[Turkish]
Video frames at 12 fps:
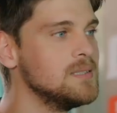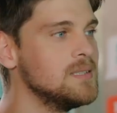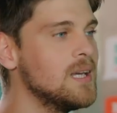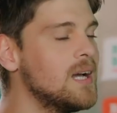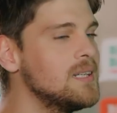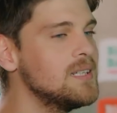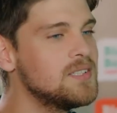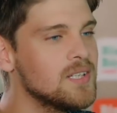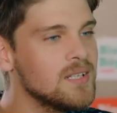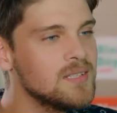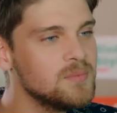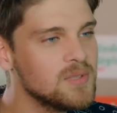Yani
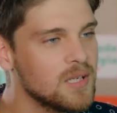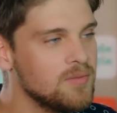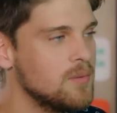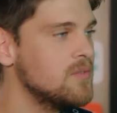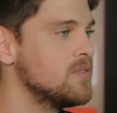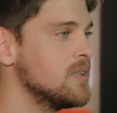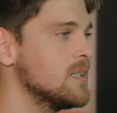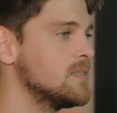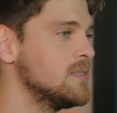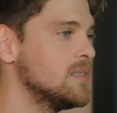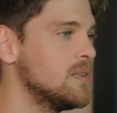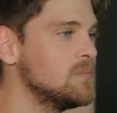eşyalarımı kafama
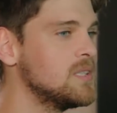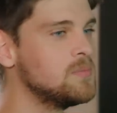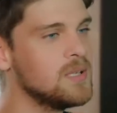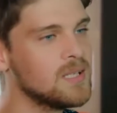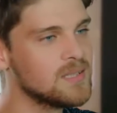fırlattığından beri bir